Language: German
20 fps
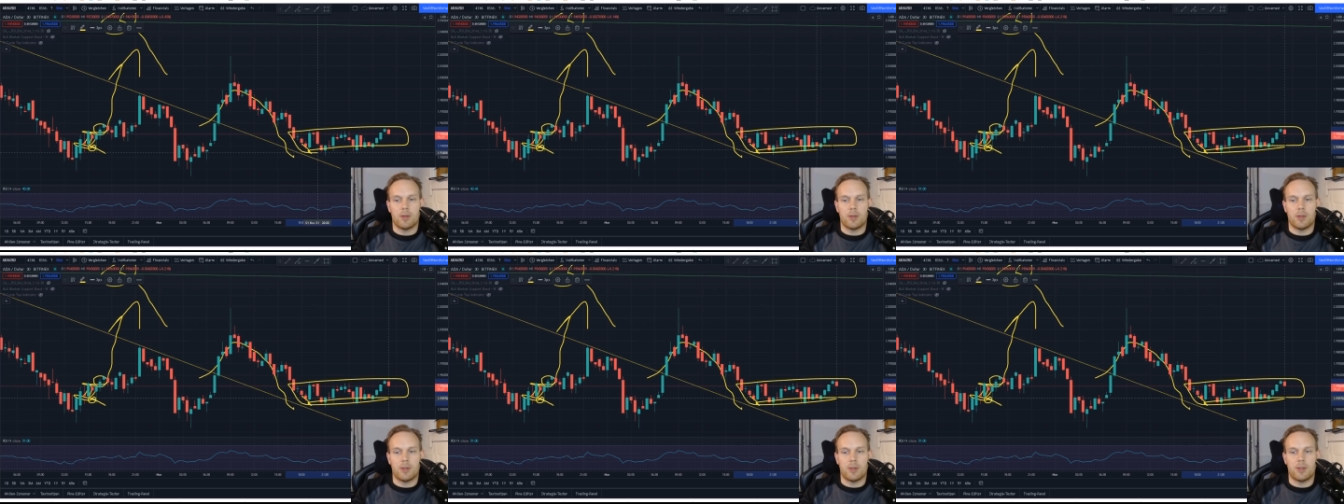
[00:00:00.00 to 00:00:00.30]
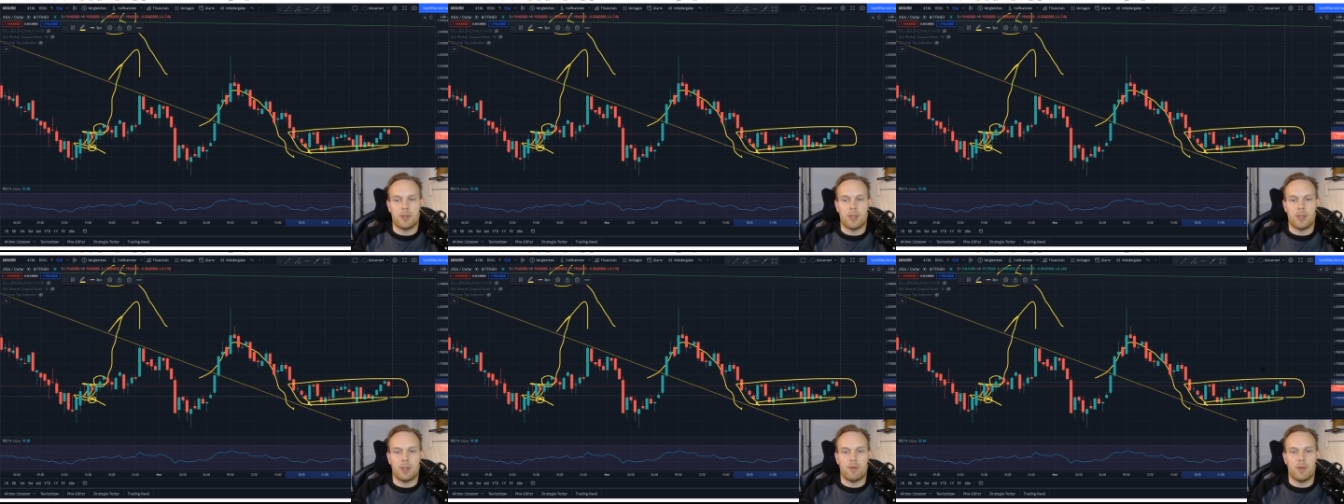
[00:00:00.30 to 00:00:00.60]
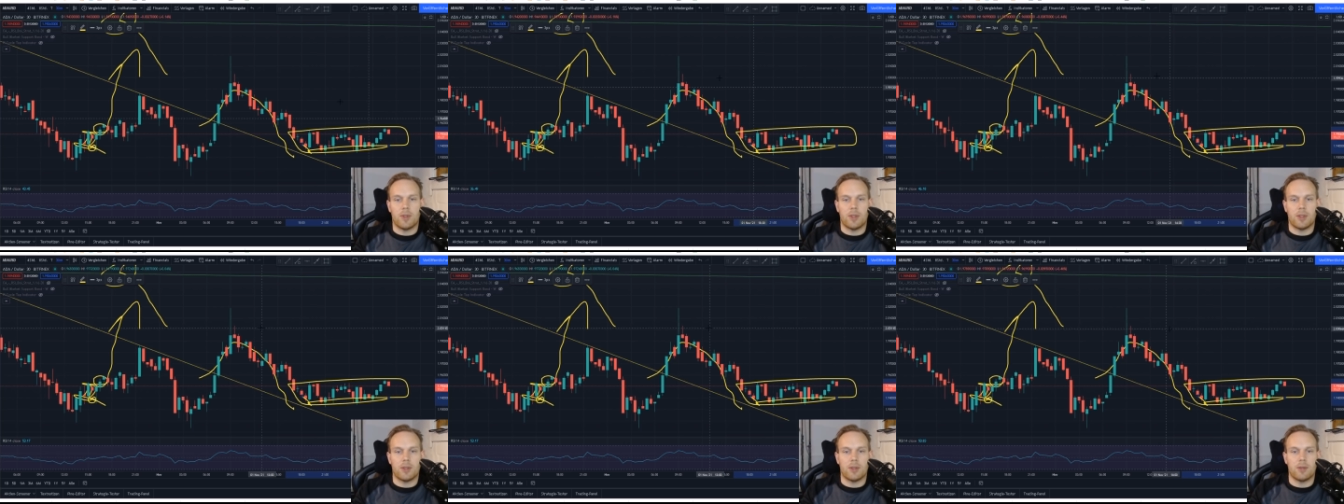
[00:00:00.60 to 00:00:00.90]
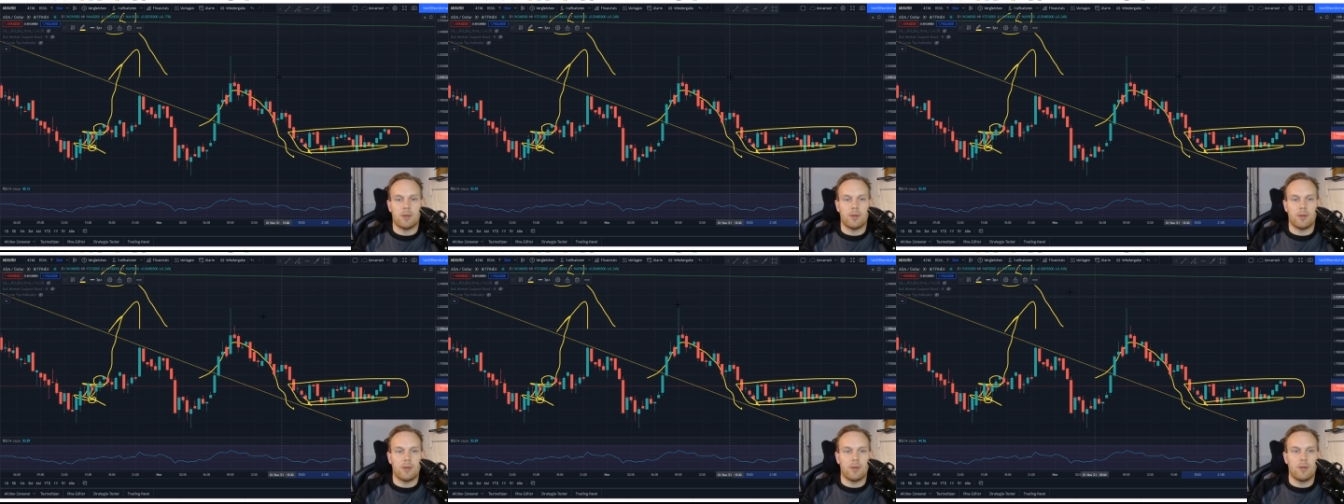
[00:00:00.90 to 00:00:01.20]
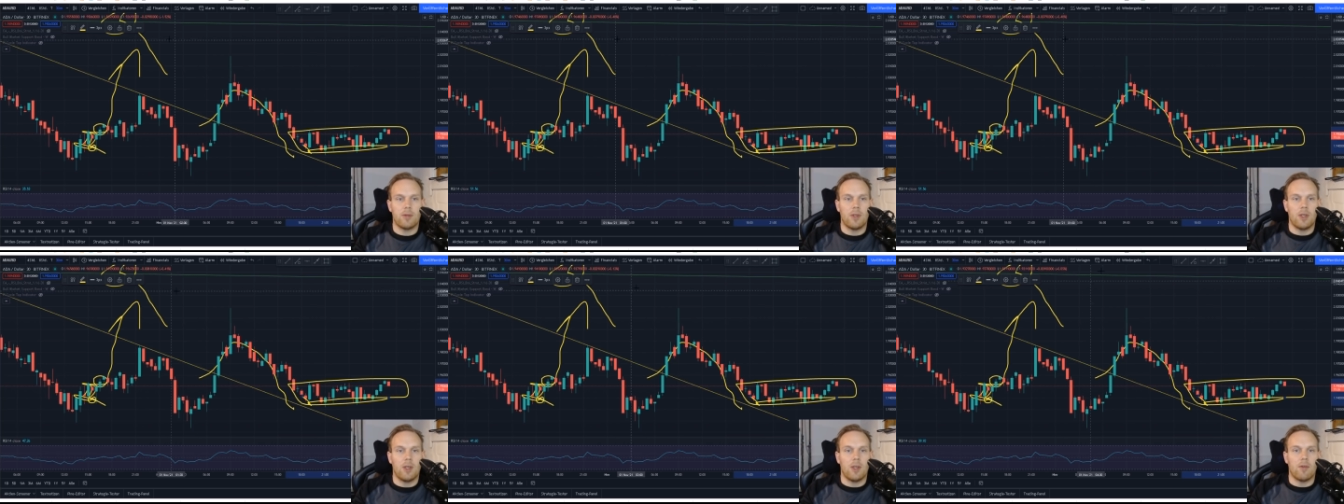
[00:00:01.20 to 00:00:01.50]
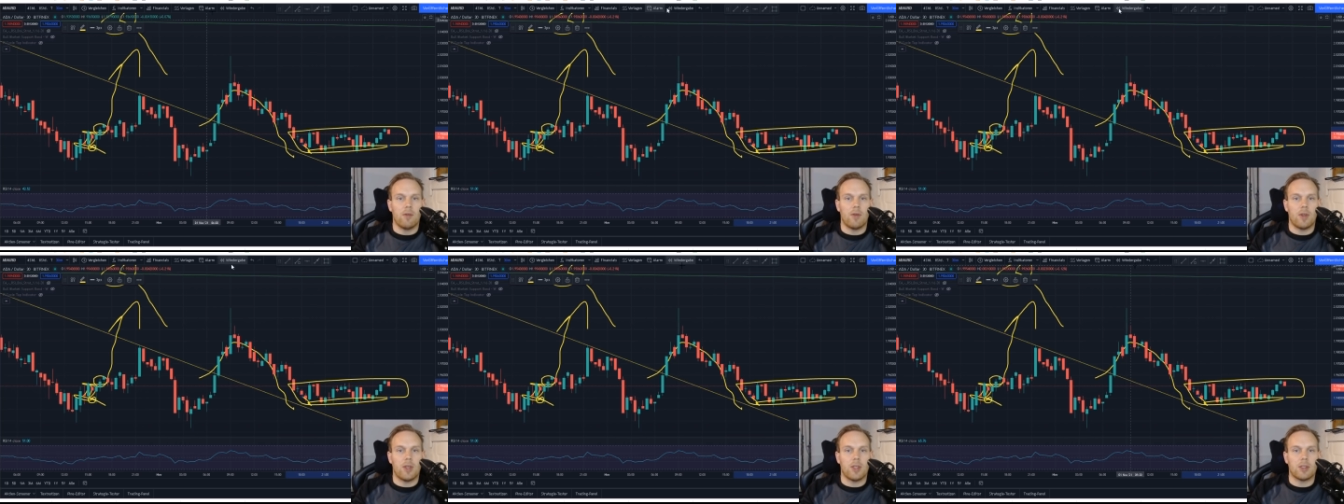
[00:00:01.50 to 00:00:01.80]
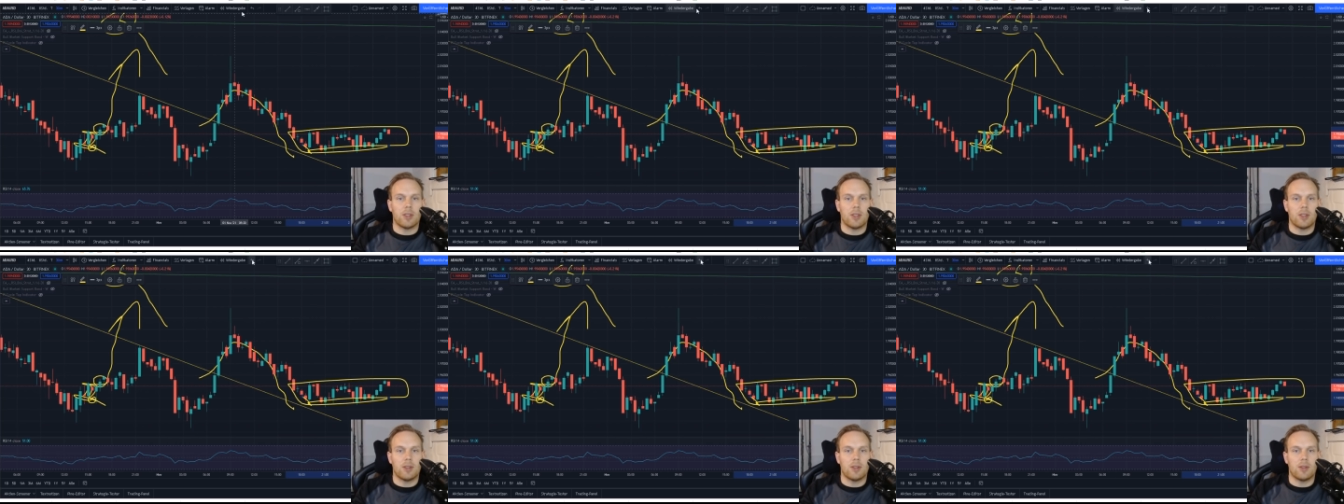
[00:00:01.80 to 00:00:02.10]
seitwärts. Ja, ne? wer
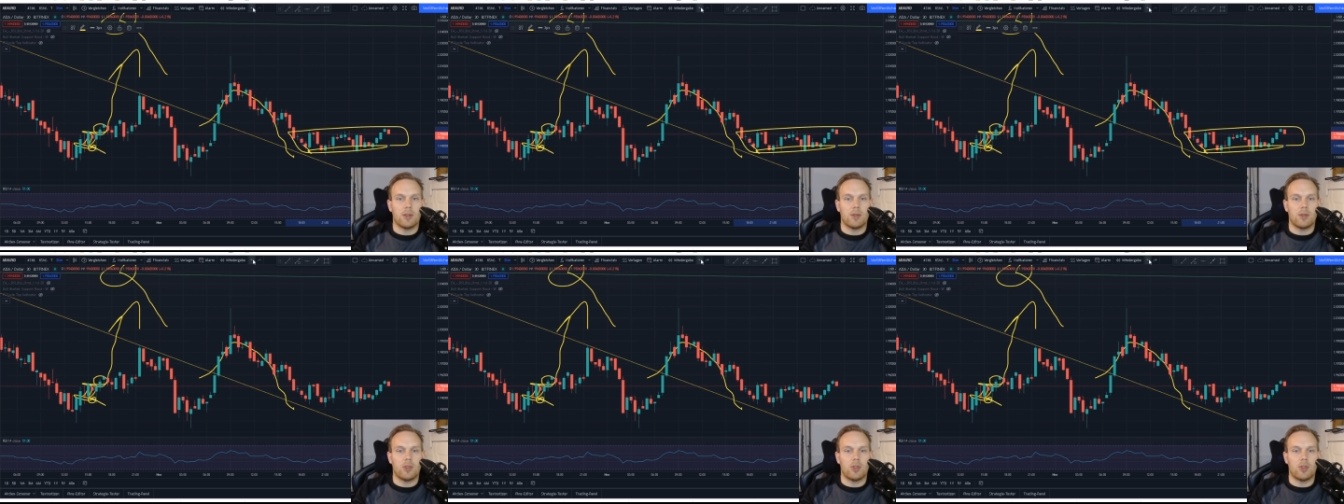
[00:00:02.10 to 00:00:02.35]
das Ganze